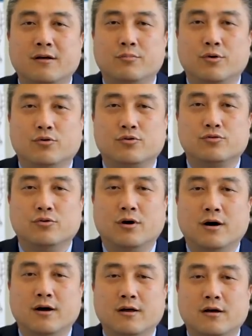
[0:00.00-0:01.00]
比如
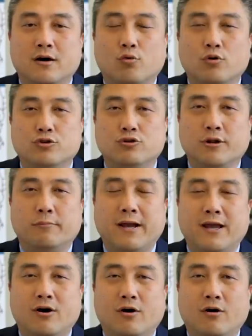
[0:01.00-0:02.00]
说过去的
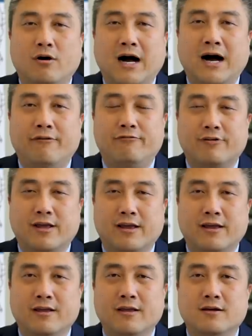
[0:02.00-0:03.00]
配偶啊付
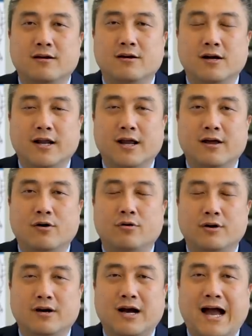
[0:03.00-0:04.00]
给个人或
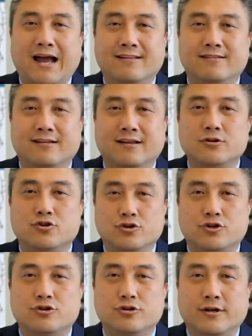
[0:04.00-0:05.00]
者孩子的支
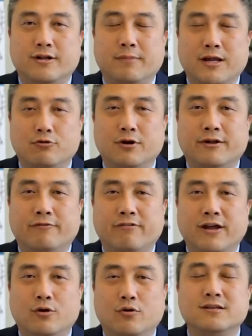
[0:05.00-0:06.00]
持的每月的
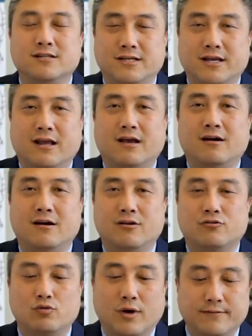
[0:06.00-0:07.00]
费用，这些也可以
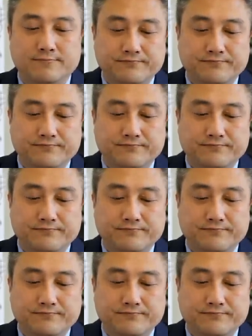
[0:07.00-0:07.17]
算。